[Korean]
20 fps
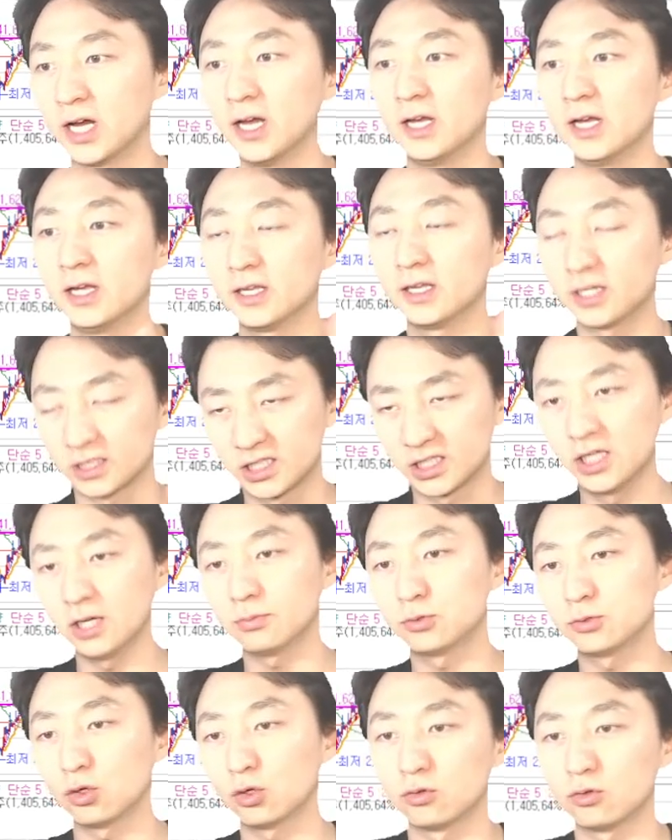그러니까
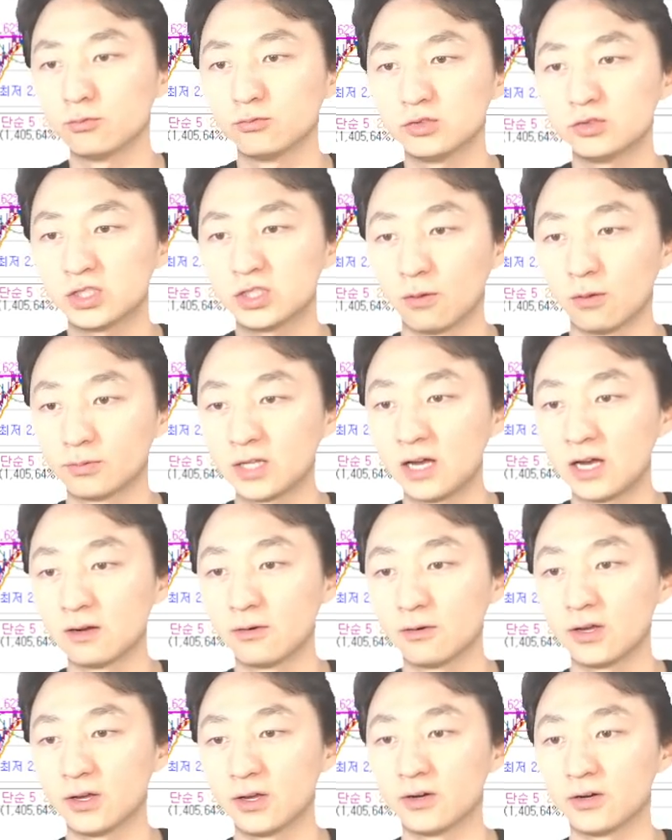기업적으로는 문제가 없다는
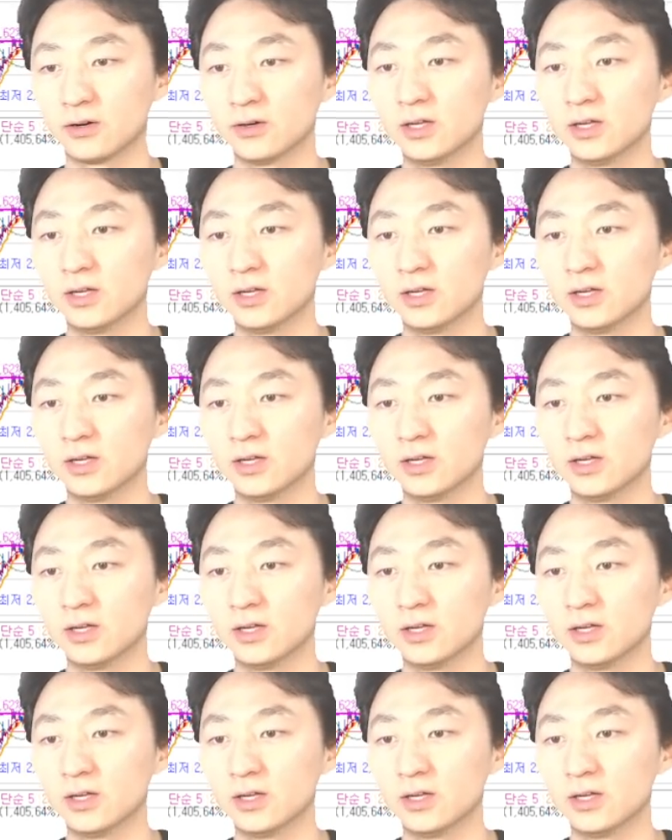거예요.